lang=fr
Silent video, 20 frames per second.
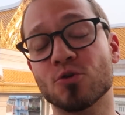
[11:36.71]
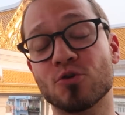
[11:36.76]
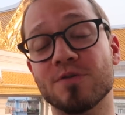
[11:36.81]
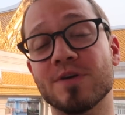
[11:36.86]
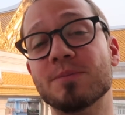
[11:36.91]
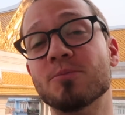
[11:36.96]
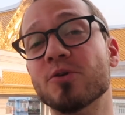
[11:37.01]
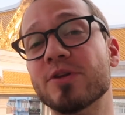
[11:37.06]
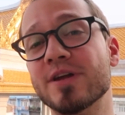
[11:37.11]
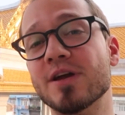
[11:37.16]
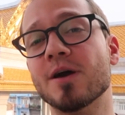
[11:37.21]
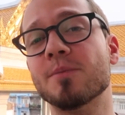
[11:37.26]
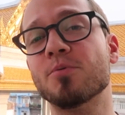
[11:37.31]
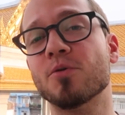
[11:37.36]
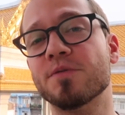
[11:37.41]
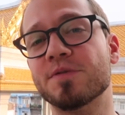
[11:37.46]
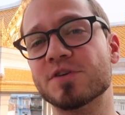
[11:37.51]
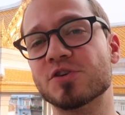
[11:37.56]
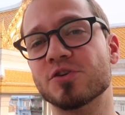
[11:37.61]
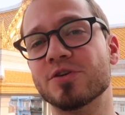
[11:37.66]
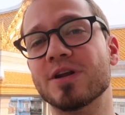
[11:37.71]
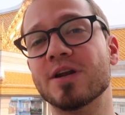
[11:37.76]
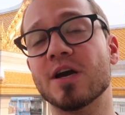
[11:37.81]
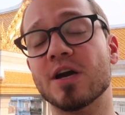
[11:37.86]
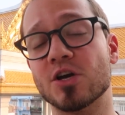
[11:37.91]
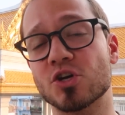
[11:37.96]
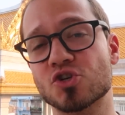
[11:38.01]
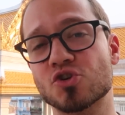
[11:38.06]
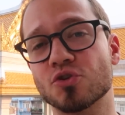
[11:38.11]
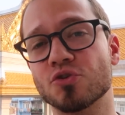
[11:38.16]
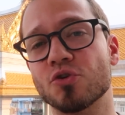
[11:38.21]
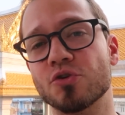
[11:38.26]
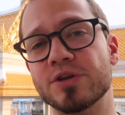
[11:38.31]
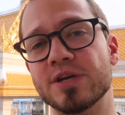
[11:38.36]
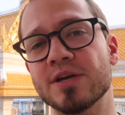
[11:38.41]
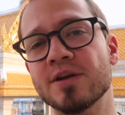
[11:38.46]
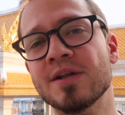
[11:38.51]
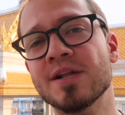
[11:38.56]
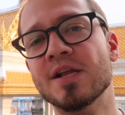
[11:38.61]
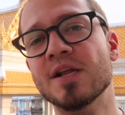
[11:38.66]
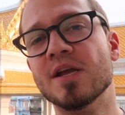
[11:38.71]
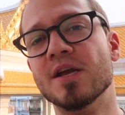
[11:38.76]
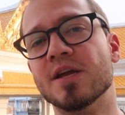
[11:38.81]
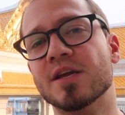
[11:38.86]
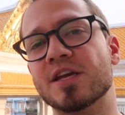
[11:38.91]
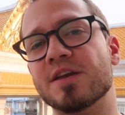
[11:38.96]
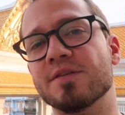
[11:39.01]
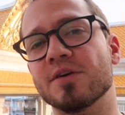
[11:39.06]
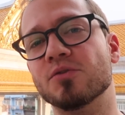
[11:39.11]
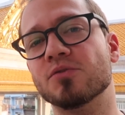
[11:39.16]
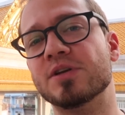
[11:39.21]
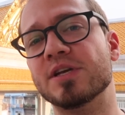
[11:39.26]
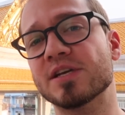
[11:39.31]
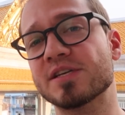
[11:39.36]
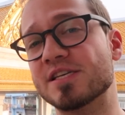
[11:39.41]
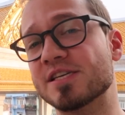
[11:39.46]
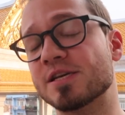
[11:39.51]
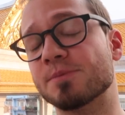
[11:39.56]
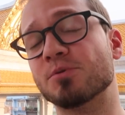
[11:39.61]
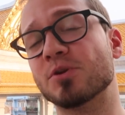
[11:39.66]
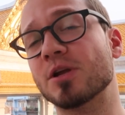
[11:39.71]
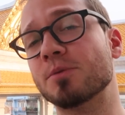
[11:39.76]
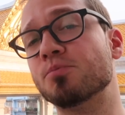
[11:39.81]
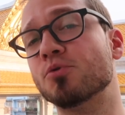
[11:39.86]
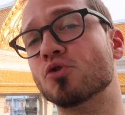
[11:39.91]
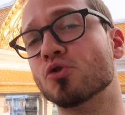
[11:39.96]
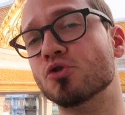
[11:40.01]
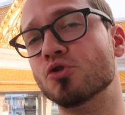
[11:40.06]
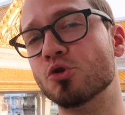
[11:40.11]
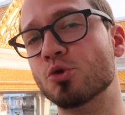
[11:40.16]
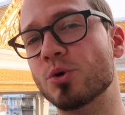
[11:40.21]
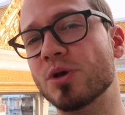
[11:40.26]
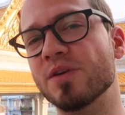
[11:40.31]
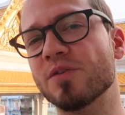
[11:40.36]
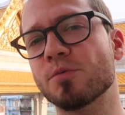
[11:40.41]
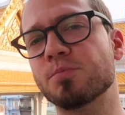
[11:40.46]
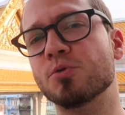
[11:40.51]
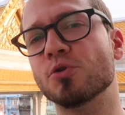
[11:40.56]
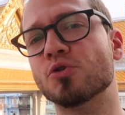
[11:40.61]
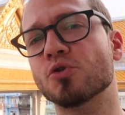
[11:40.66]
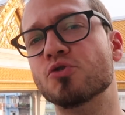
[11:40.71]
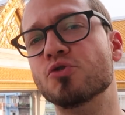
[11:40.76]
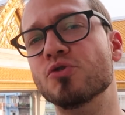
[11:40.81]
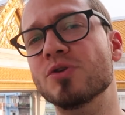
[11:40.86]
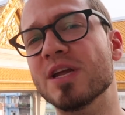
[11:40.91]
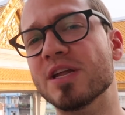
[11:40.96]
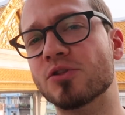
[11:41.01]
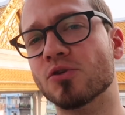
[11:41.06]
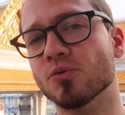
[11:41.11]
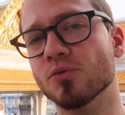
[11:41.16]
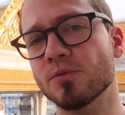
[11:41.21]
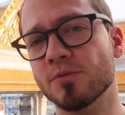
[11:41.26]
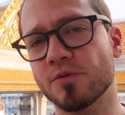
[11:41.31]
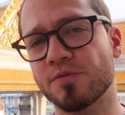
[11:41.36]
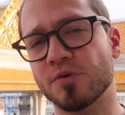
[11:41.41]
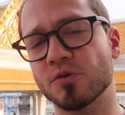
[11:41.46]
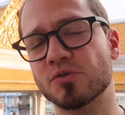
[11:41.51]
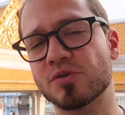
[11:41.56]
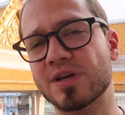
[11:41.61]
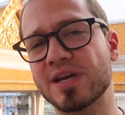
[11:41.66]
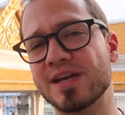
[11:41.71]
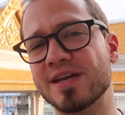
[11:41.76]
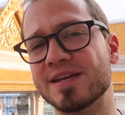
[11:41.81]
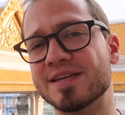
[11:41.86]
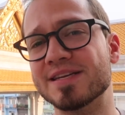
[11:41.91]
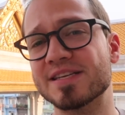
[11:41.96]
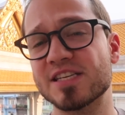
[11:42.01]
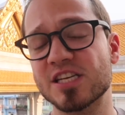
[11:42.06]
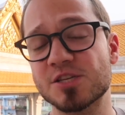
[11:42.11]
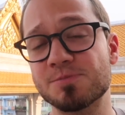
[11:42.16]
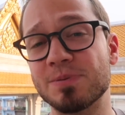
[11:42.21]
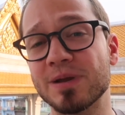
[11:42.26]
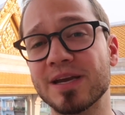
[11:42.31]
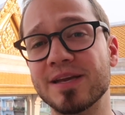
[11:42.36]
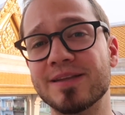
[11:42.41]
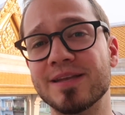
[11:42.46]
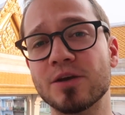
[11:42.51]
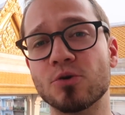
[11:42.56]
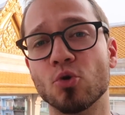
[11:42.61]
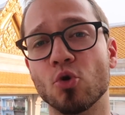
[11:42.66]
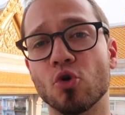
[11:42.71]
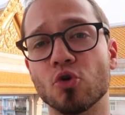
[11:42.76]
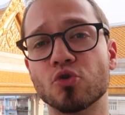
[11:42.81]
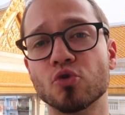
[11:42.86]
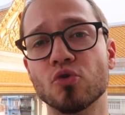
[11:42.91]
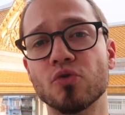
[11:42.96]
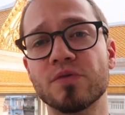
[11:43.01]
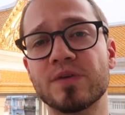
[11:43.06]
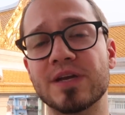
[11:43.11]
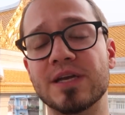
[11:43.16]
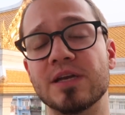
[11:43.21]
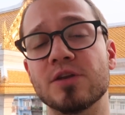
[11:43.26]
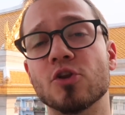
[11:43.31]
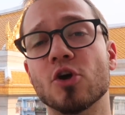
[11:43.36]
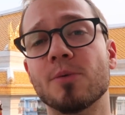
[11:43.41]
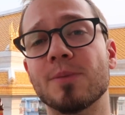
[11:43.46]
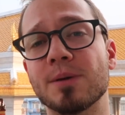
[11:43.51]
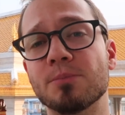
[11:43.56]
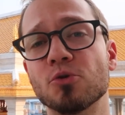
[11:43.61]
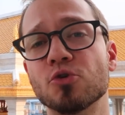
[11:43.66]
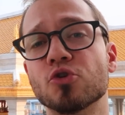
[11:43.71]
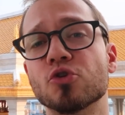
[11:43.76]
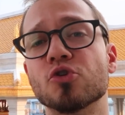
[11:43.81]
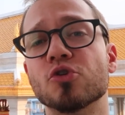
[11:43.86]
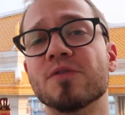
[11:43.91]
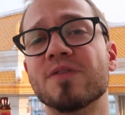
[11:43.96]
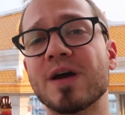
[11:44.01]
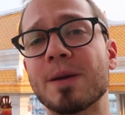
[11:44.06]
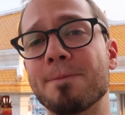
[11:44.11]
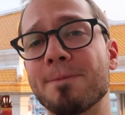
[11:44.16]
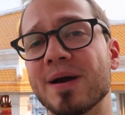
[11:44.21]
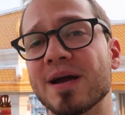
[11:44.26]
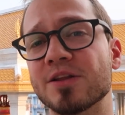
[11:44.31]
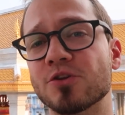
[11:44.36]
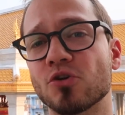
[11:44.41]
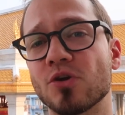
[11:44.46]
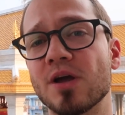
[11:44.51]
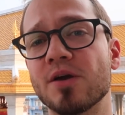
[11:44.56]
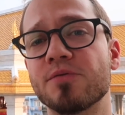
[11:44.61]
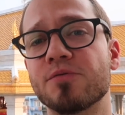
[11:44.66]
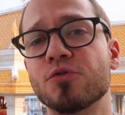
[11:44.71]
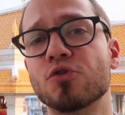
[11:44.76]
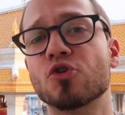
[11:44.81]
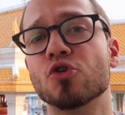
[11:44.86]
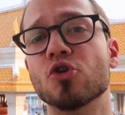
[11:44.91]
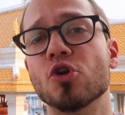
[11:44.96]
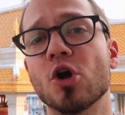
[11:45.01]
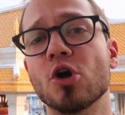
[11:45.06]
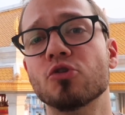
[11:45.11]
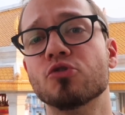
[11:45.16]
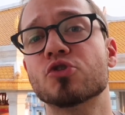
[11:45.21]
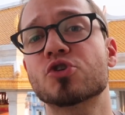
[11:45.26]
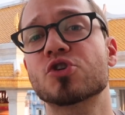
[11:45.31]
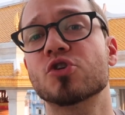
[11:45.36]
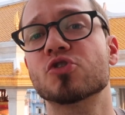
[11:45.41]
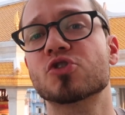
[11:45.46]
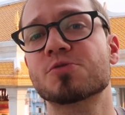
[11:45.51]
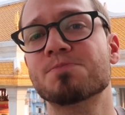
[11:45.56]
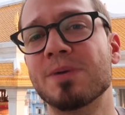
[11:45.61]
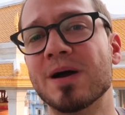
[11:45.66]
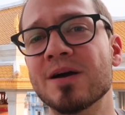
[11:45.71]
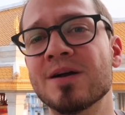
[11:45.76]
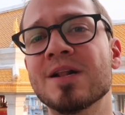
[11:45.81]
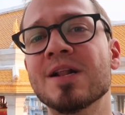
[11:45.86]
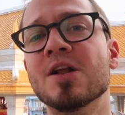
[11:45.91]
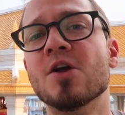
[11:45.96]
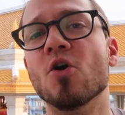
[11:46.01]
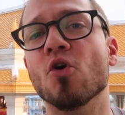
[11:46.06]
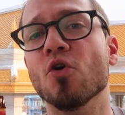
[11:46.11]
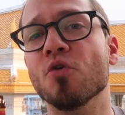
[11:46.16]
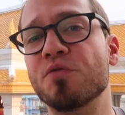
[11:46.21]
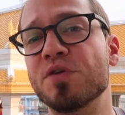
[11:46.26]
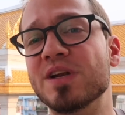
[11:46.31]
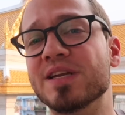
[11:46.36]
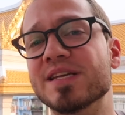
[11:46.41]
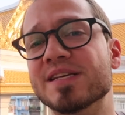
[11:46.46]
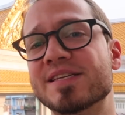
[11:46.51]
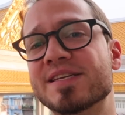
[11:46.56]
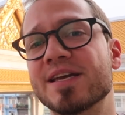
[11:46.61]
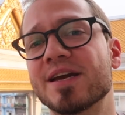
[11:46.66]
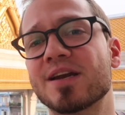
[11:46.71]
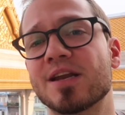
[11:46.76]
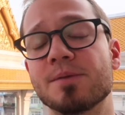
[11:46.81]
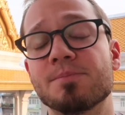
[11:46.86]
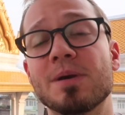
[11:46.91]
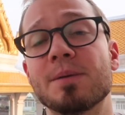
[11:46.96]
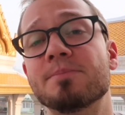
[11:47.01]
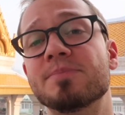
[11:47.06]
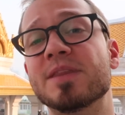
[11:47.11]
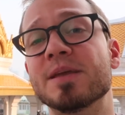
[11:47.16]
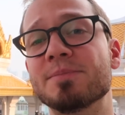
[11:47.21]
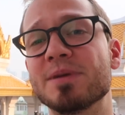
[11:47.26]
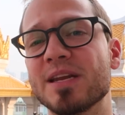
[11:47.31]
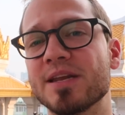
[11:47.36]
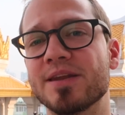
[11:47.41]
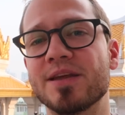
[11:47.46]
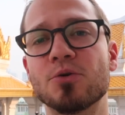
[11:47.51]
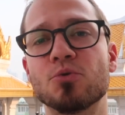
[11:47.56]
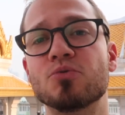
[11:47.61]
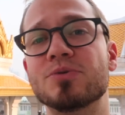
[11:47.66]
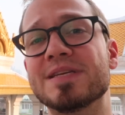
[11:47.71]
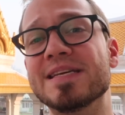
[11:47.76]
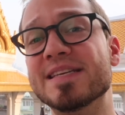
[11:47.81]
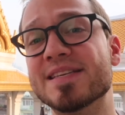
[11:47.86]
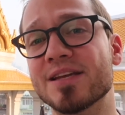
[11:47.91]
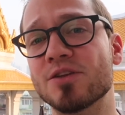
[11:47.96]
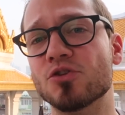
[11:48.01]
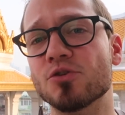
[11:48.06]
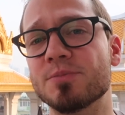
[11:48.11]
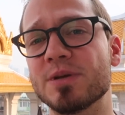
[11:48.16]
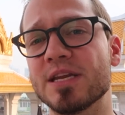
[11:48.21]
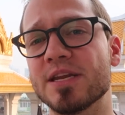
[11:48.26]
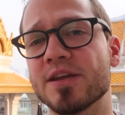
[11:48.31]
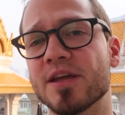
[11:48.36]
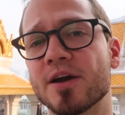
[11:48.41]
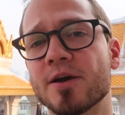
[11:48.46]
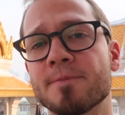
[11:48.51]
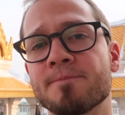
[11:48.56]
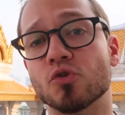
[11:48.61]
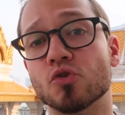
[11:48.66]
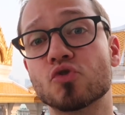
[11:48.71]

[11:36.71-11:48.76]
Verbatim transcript: Donc on va demander à un professionnel, à un chaudronnier, qui va nous dire si c'est peut-être plutôt du cuivre, plutôt du laiton, enfin en tout cas il y a des aspérités qu'on retrouve qui normalement ne devraient pas être là vu que l'or ne change pas au fil des siècles et même des millénaires ou dizaines de millénaires.